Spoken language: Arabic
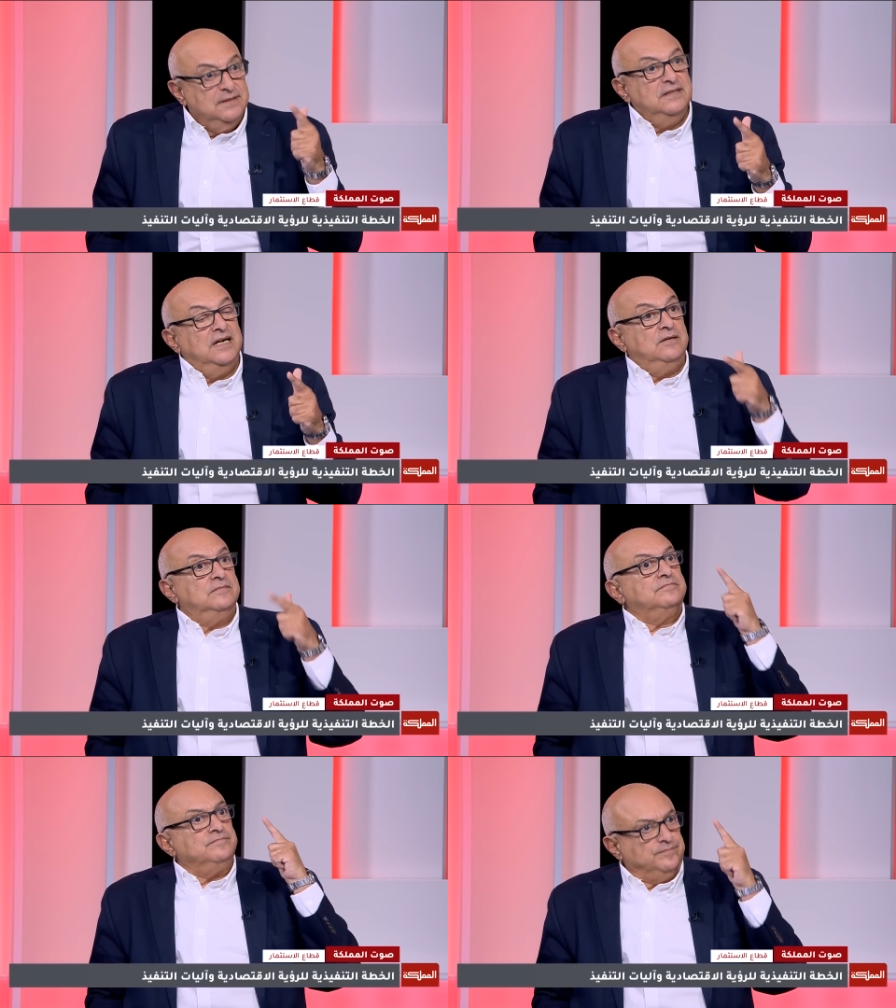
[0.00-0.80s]

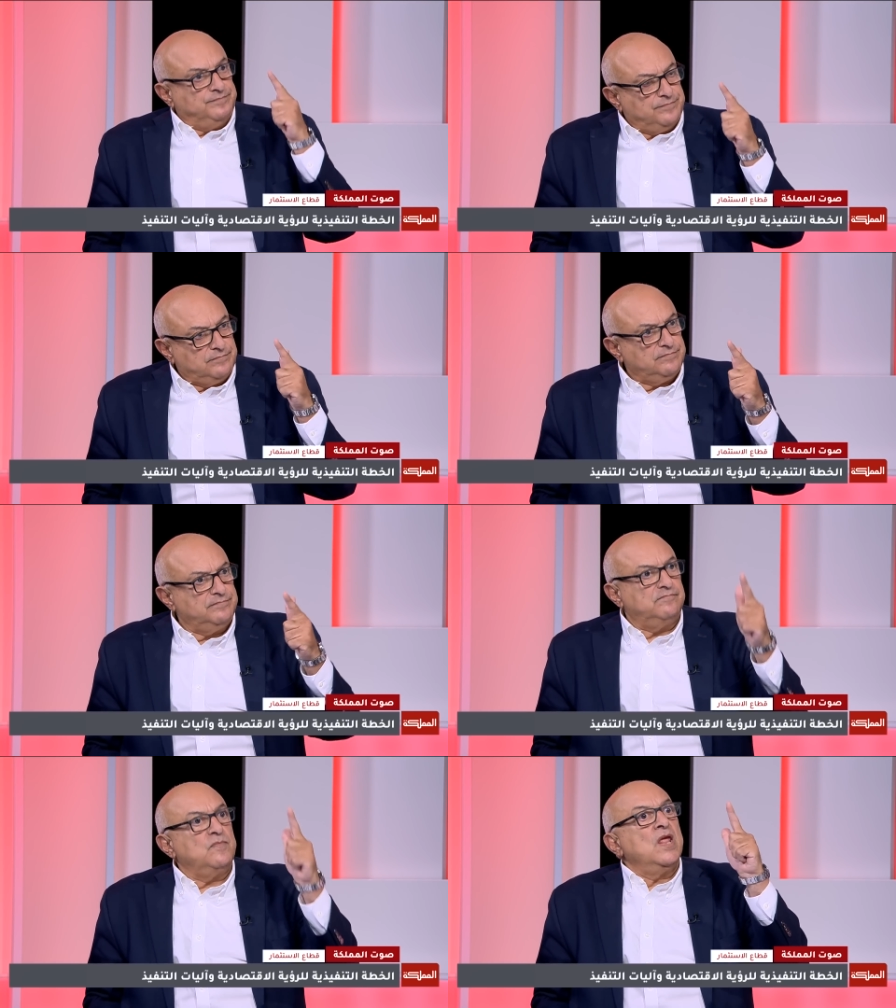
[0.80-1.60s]
الرواتب
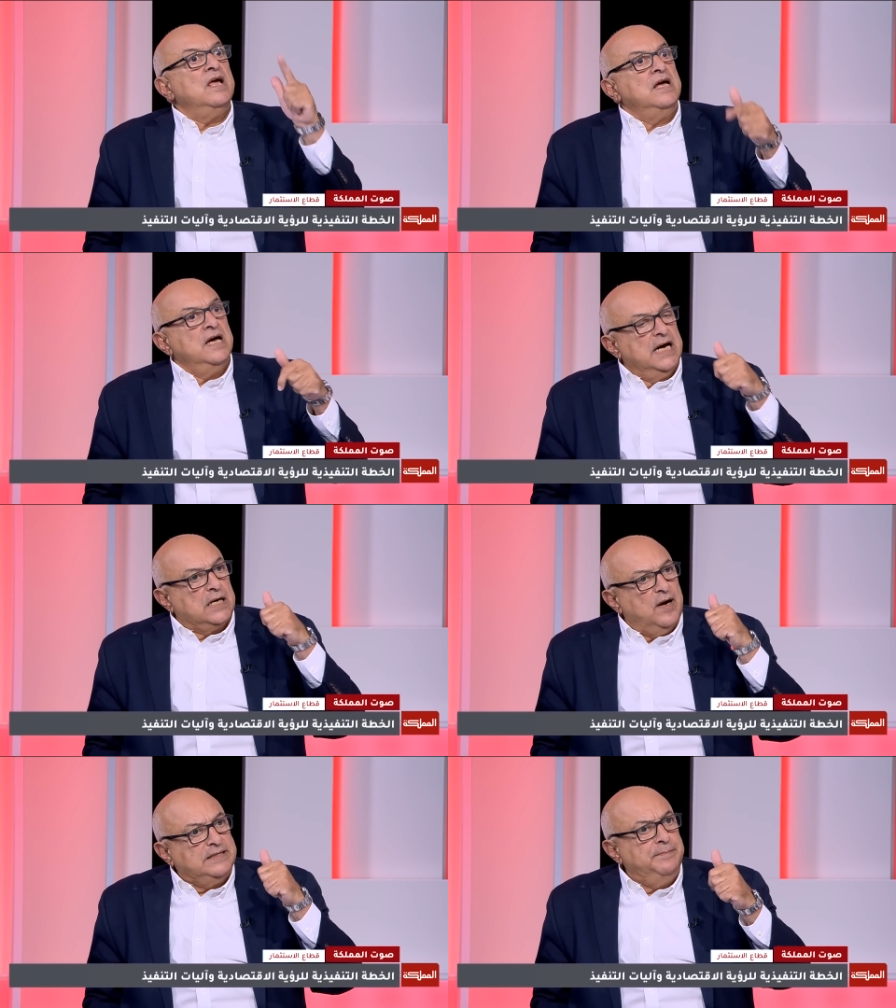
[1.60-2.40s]
بنوعيها
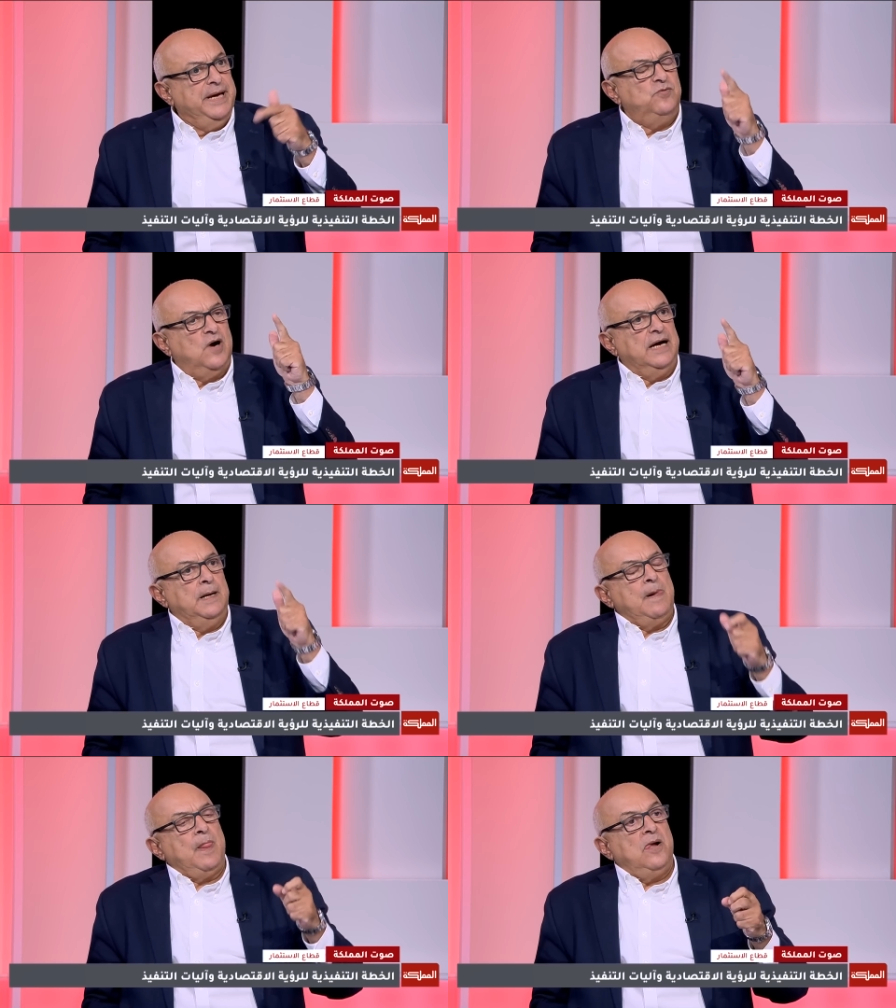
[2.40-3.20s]
الرواتب بانواعها
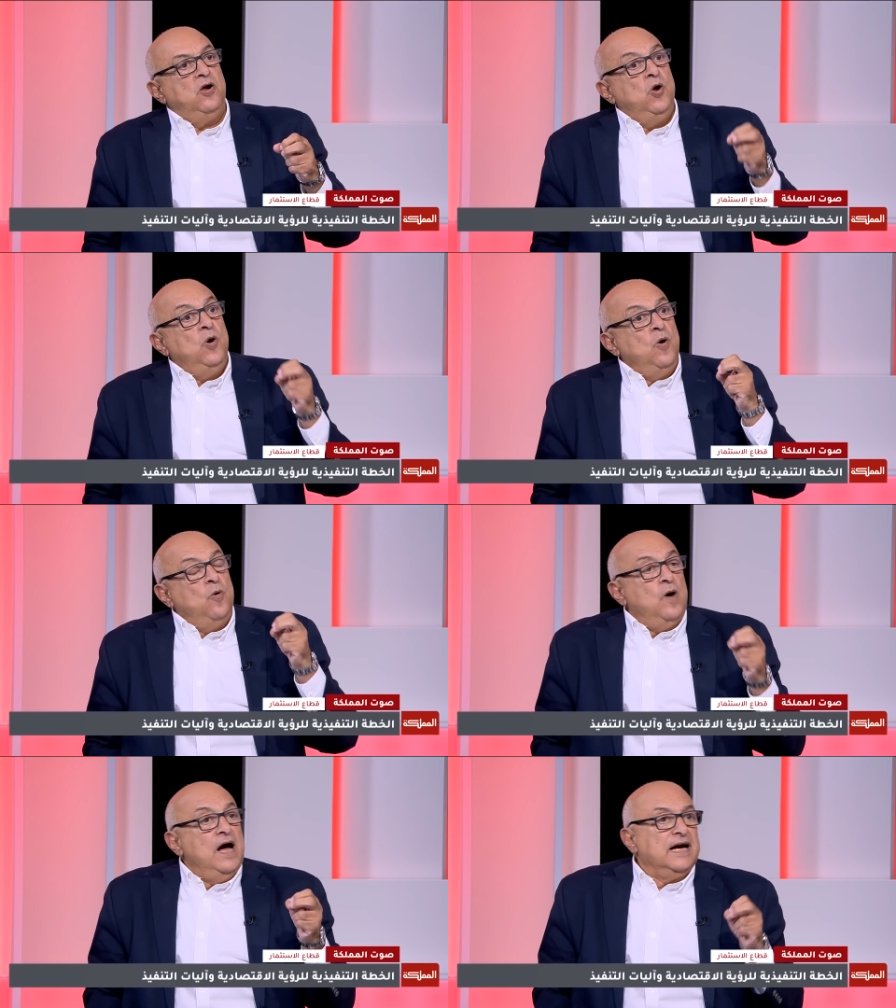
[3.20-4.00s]

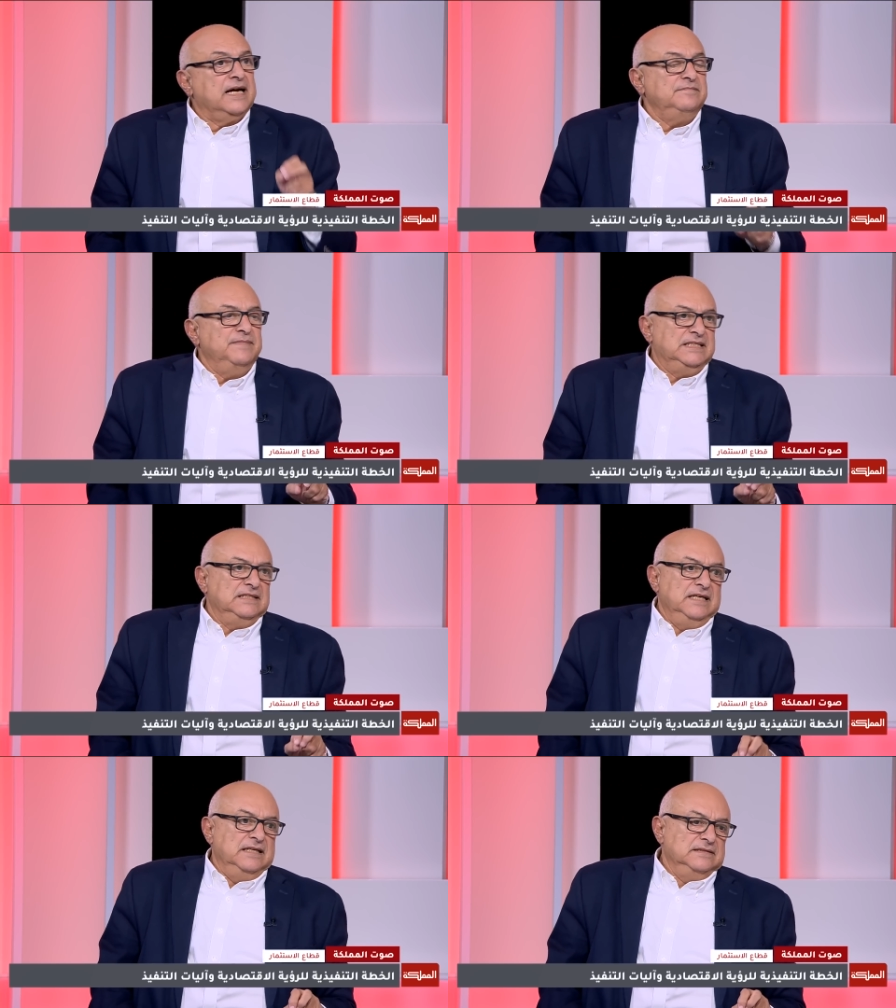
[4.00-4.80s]
وخدمه
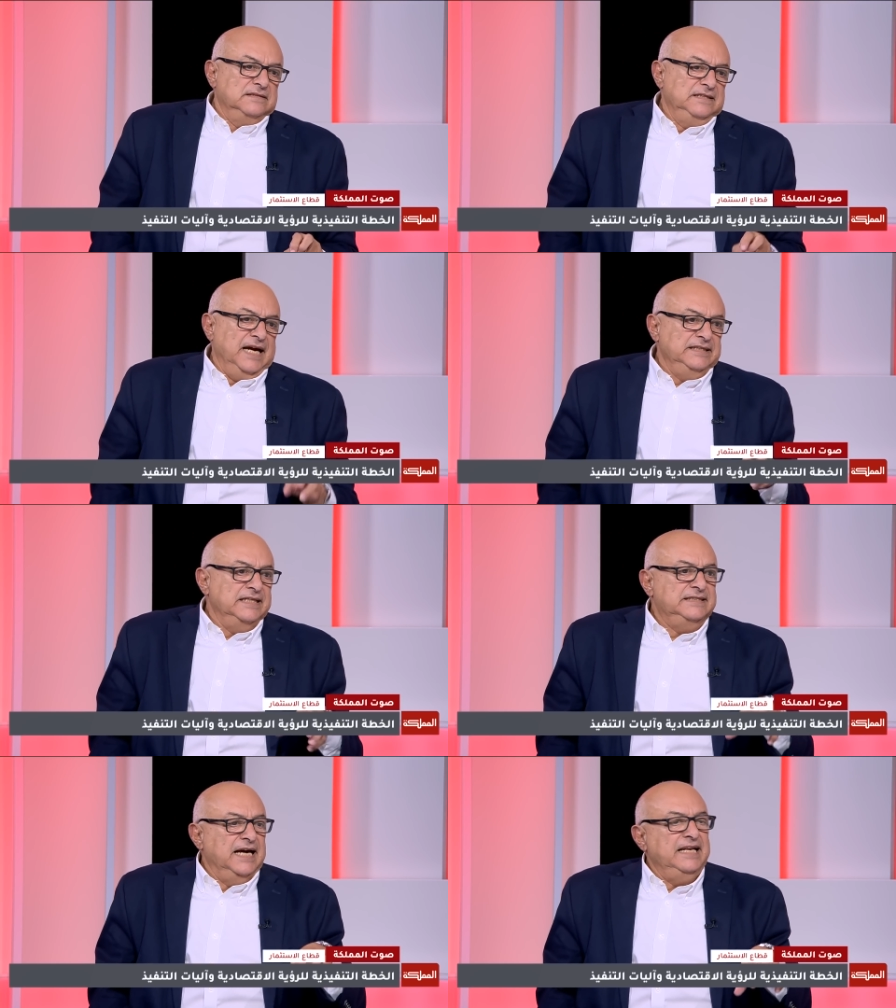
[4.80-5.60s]
الدين يعني
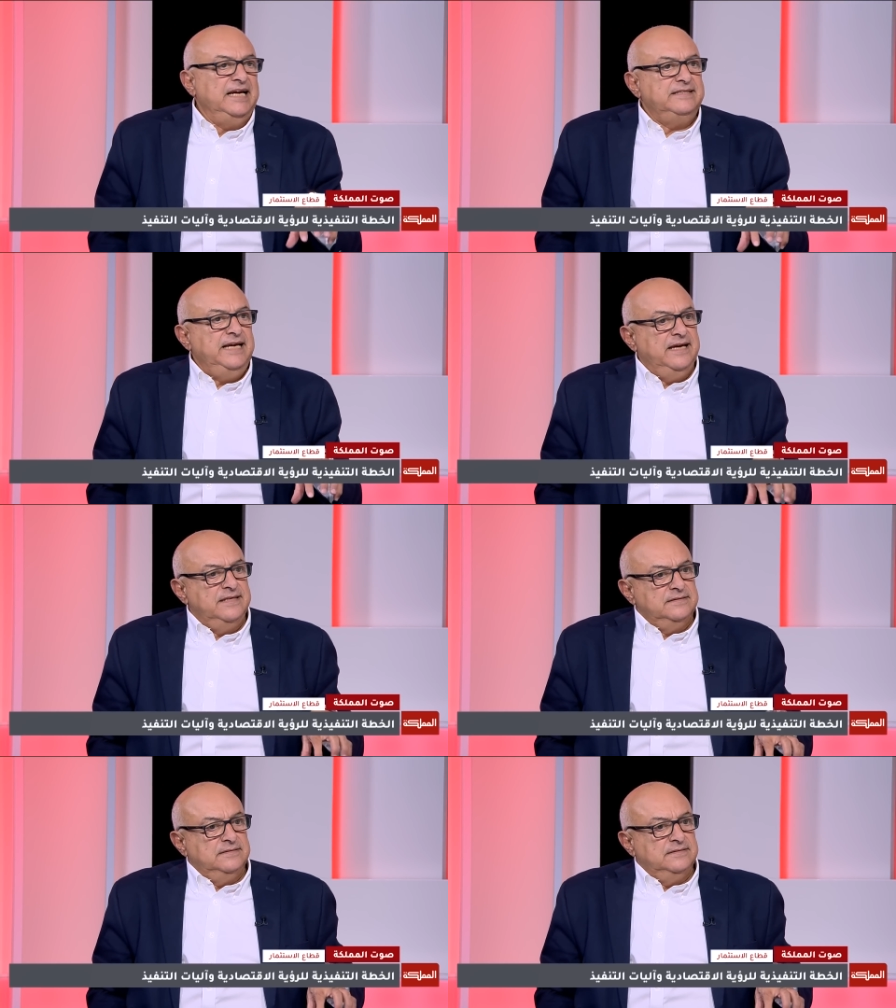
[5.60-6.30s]
انت عليك دين